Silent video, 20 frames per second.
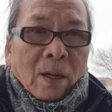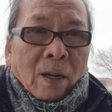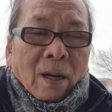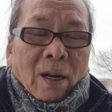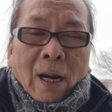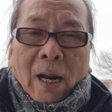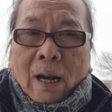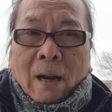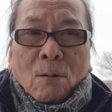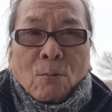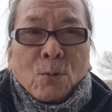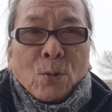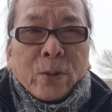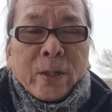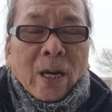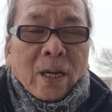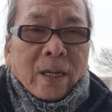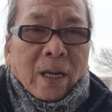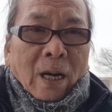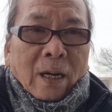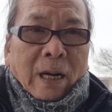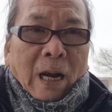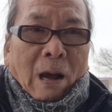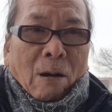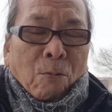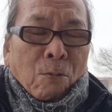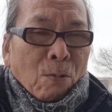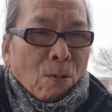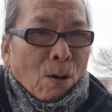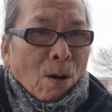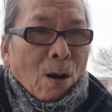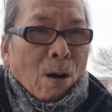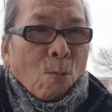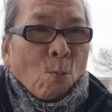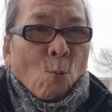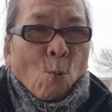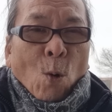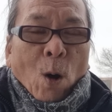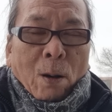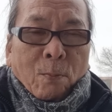là không có nhân vật nào lọt
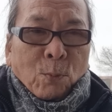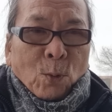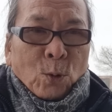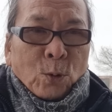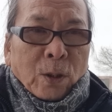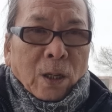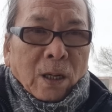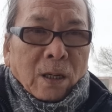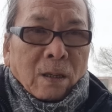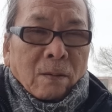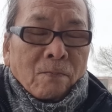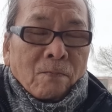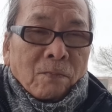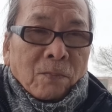qua Putin